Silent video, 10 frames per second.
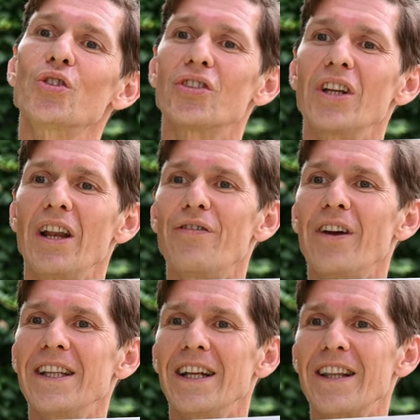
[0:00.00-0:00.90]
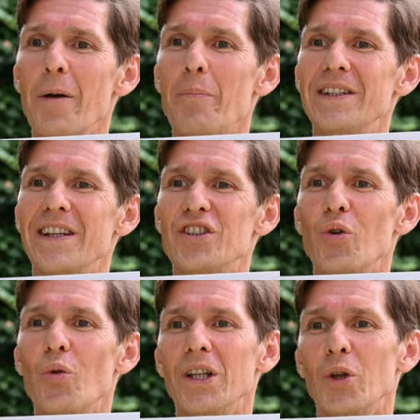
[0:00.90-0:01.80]
so se in effetti Andrea pesa
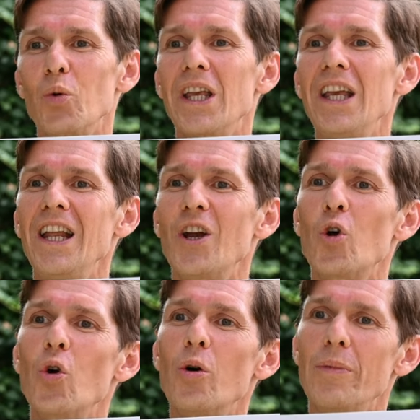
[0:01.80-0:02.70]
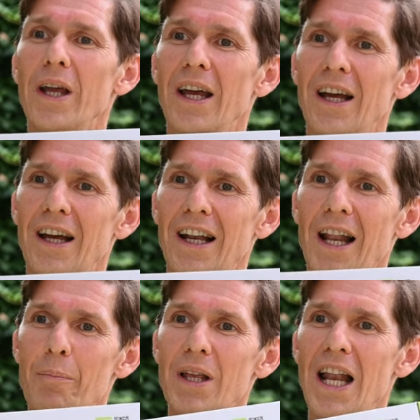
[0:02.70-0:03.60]
52 kg come eh,
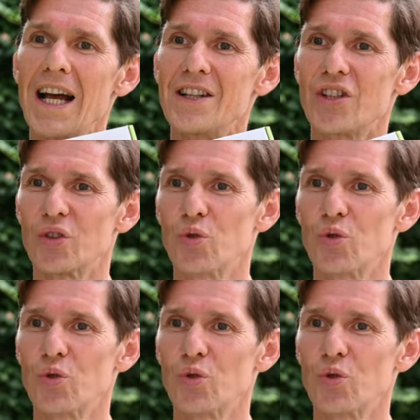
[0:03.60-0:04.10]
la bilancia